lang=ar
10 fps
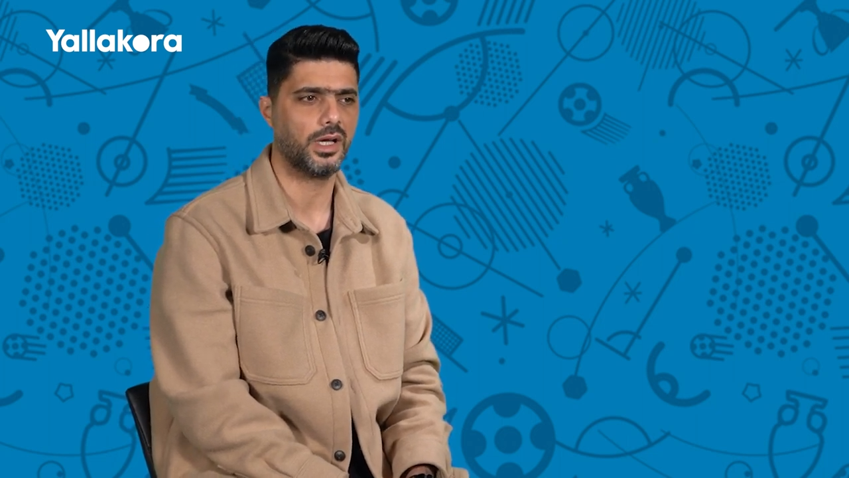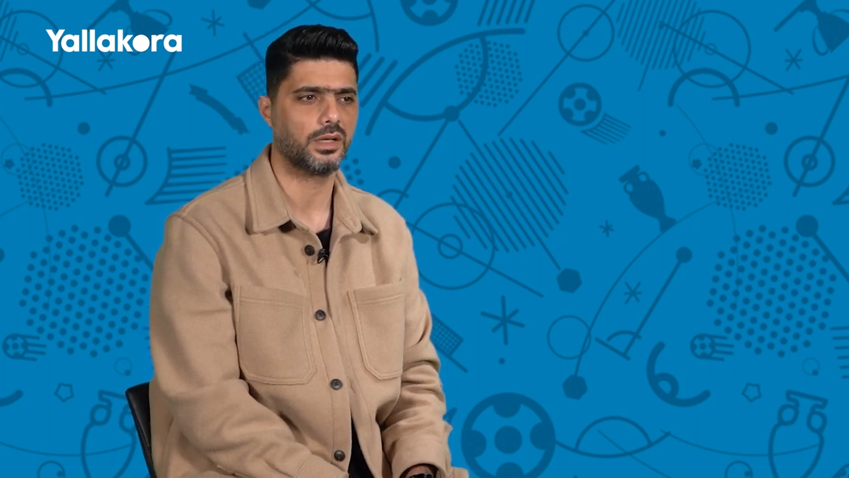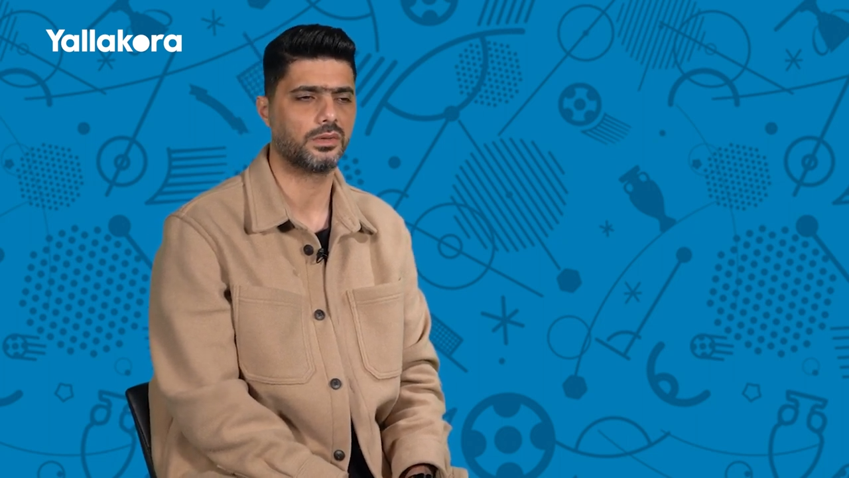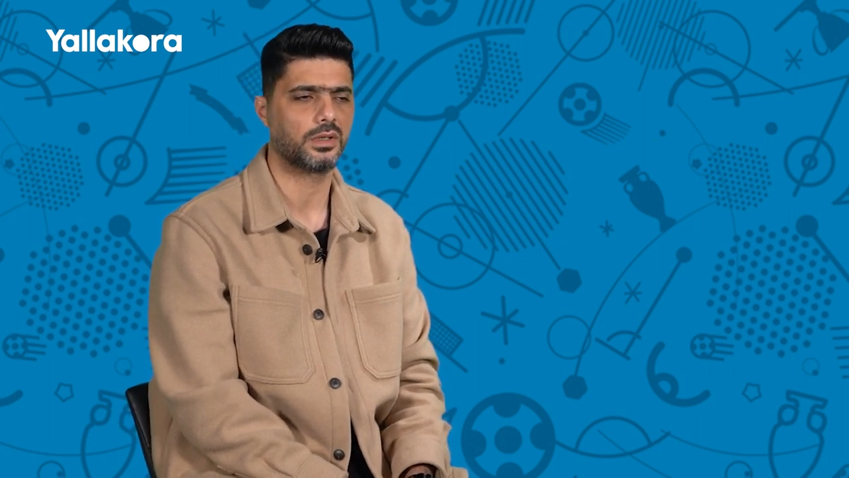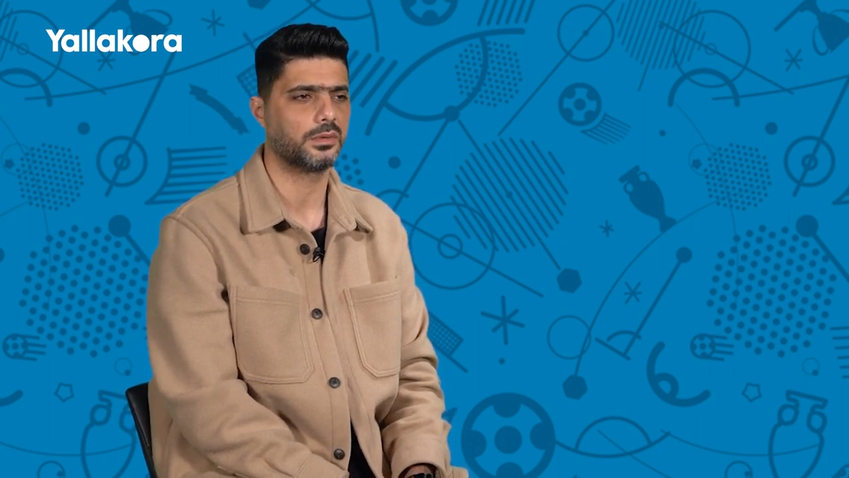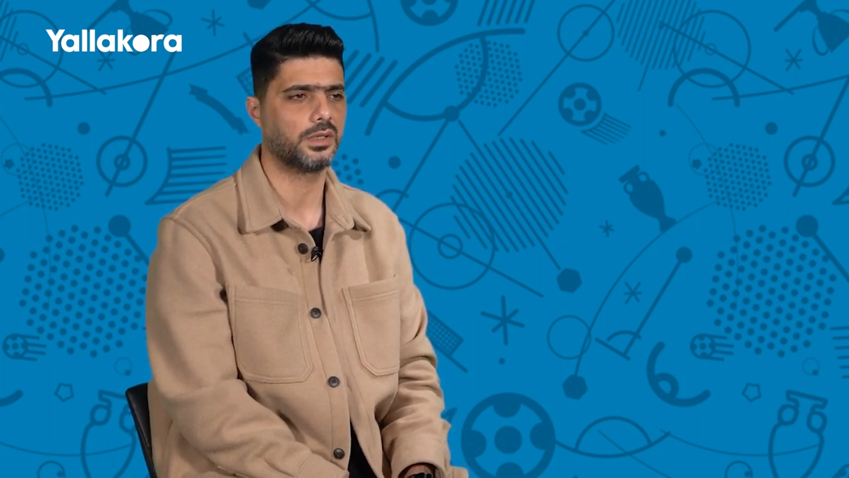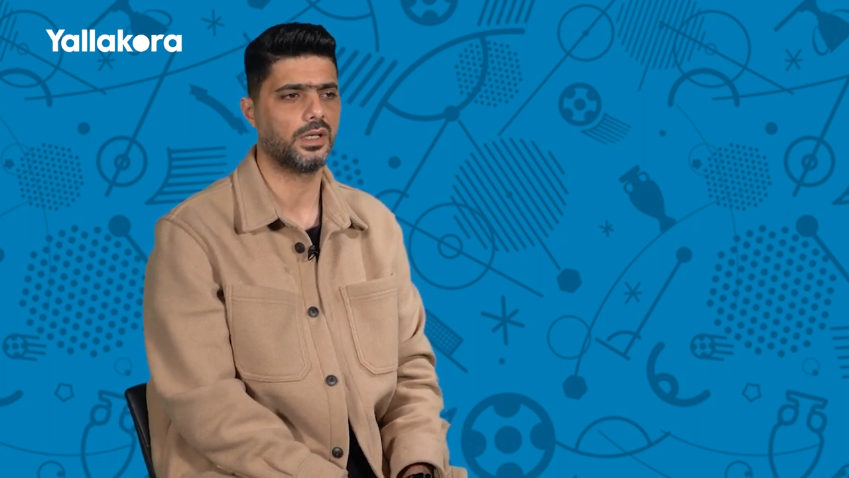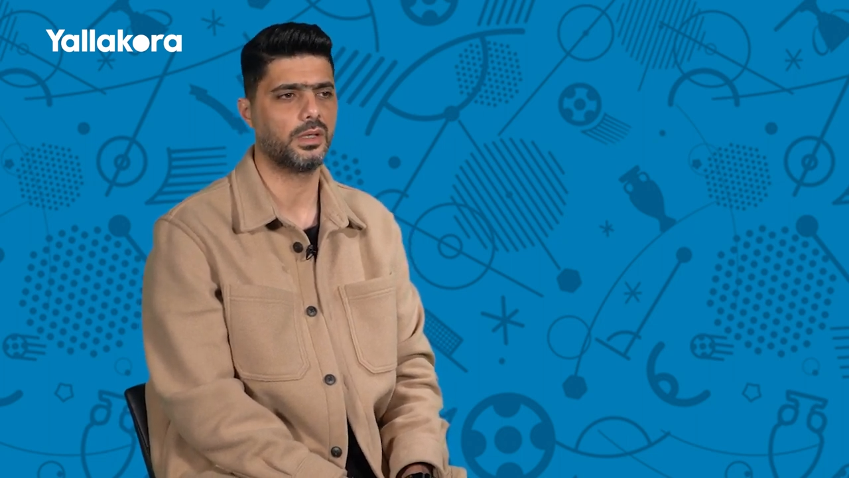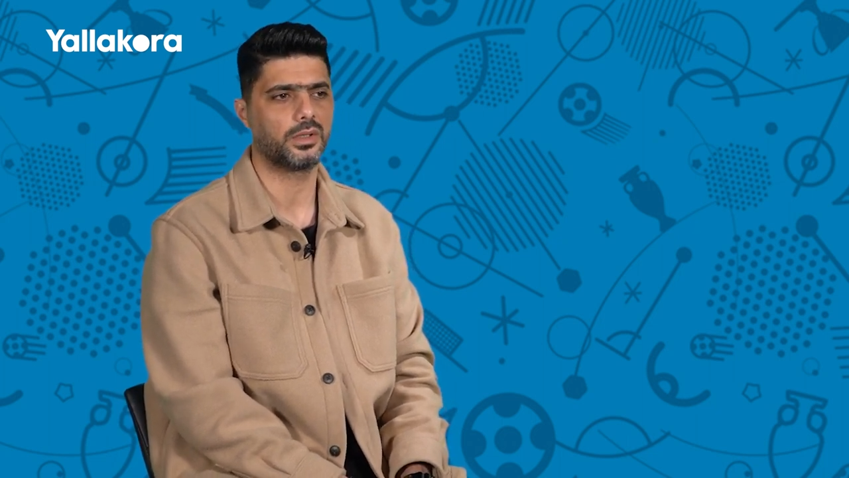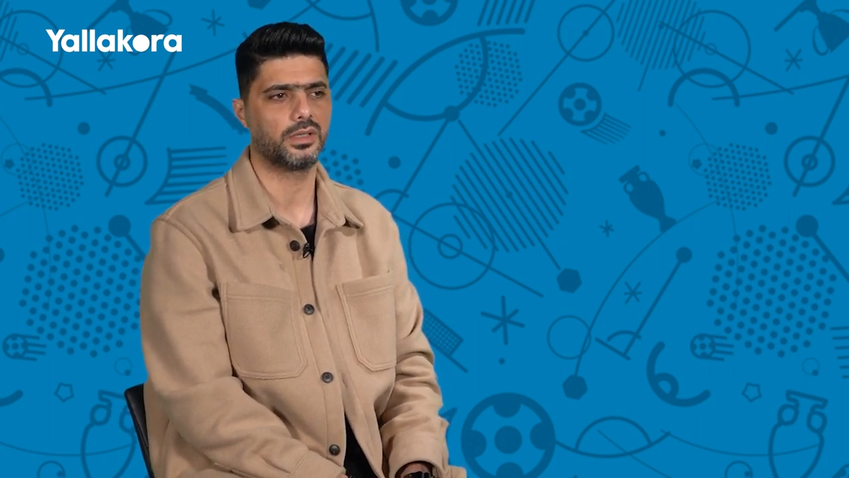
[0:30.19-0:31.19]
عارفه ان رمضان
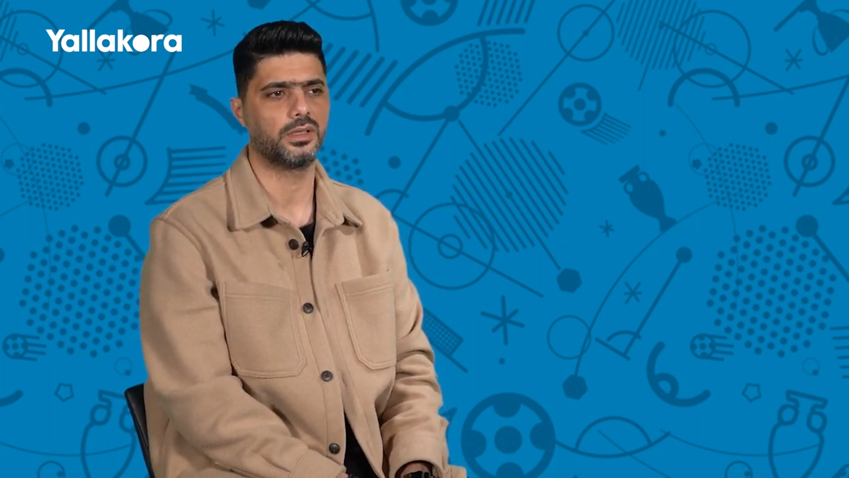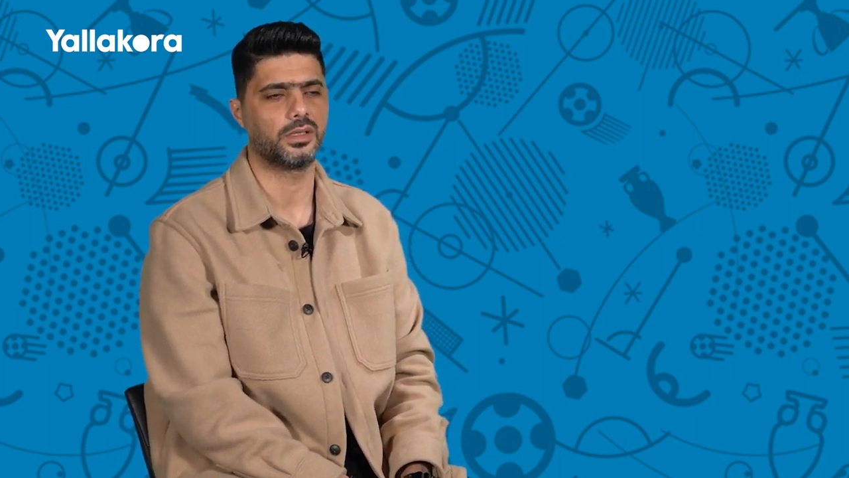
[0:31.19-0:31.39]
اهلاوي جدا